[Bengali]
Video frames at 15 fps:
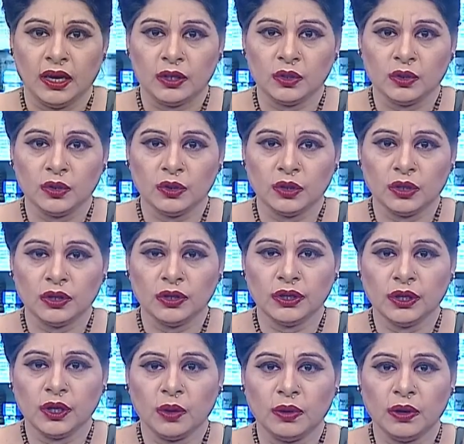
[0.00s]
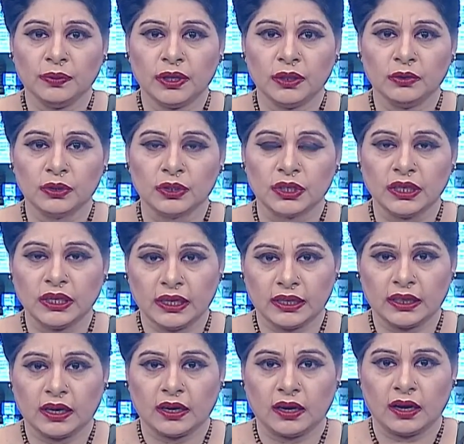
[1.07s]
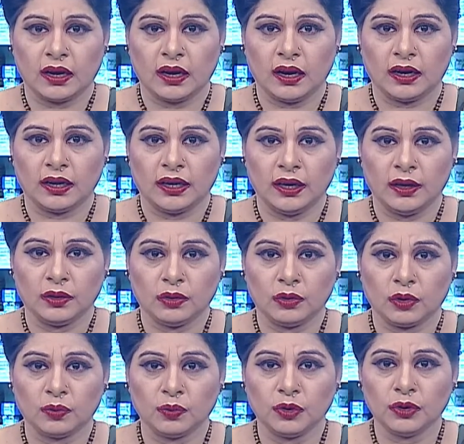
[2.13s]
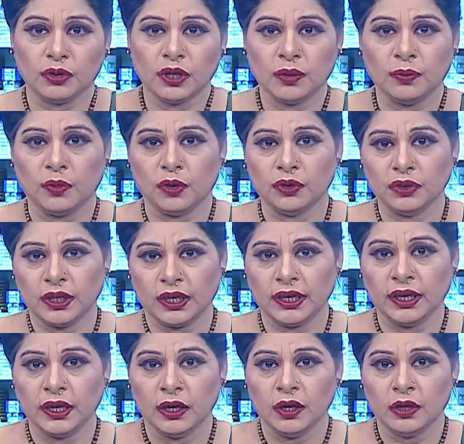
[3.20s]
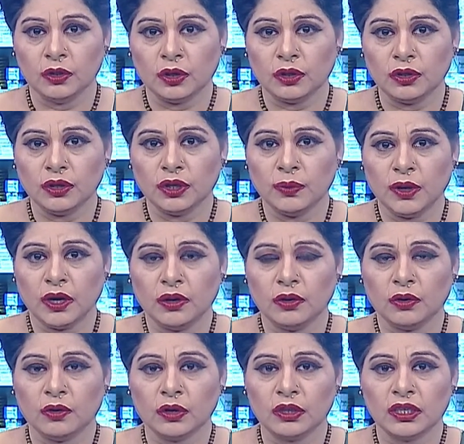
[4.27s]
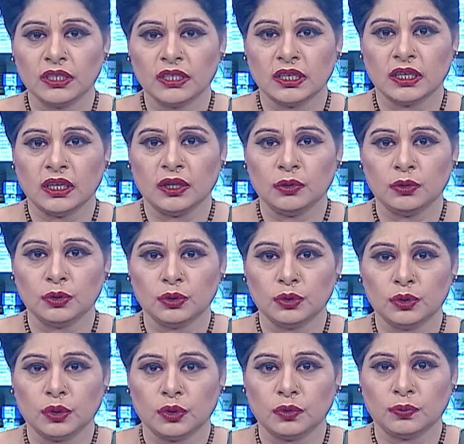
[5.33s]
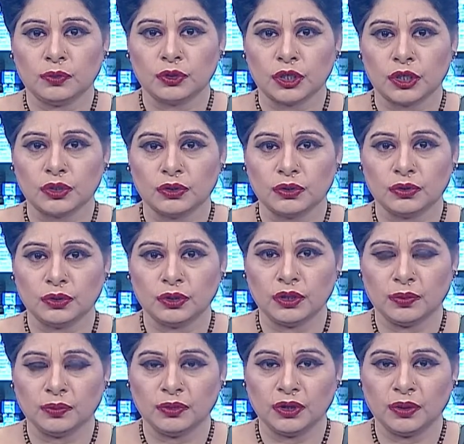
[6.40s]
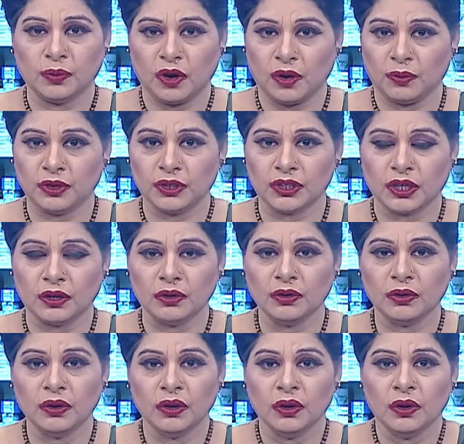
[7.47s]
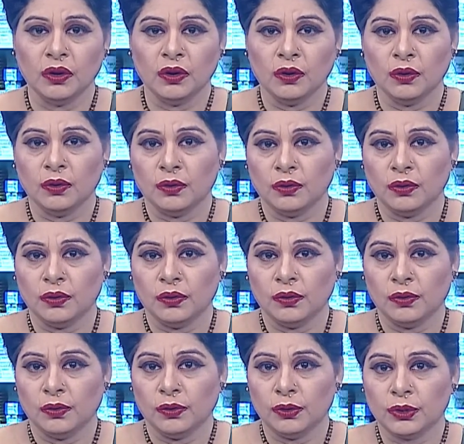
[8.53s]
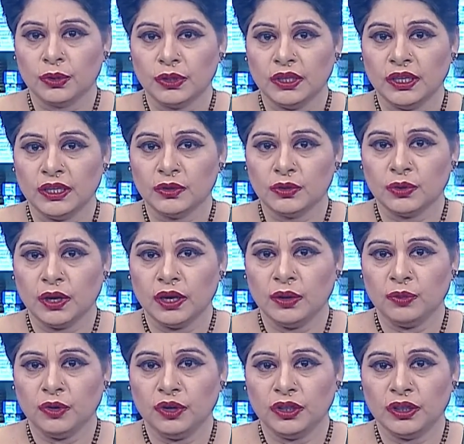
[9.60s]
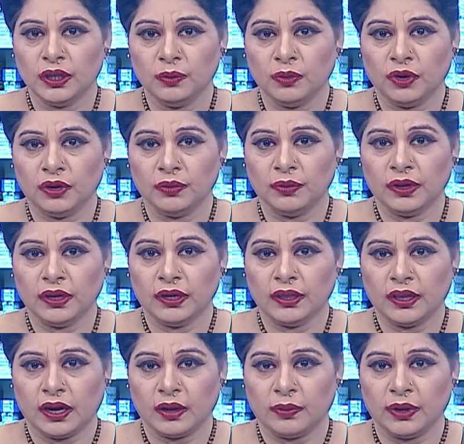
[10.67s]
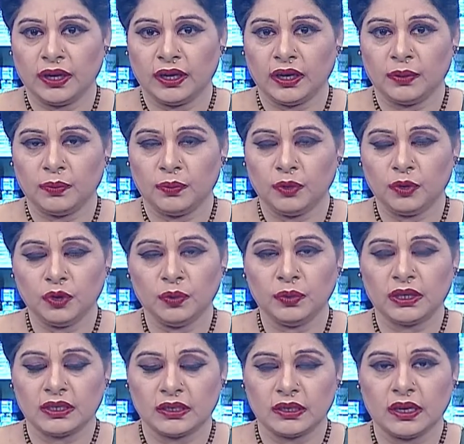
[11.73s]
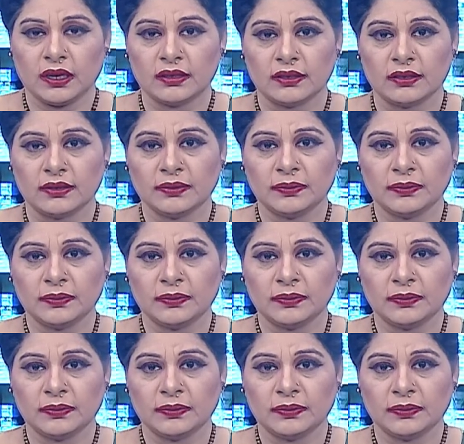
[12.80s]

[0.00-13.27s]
এজন্য তদারকির অভাবকে দুষছেন ক্রেতারা আর এ তৎপরতা বন্ধে তদারকি বাড়ানোর কথা জানালেন ওষুধ জনপ্রশাসন অধিদপ্তরের মহাপরিচালক ওষুধ নিয়ে মনি তিন পর্বের ধারাবাহিকের প্রথম কিস্তি আজ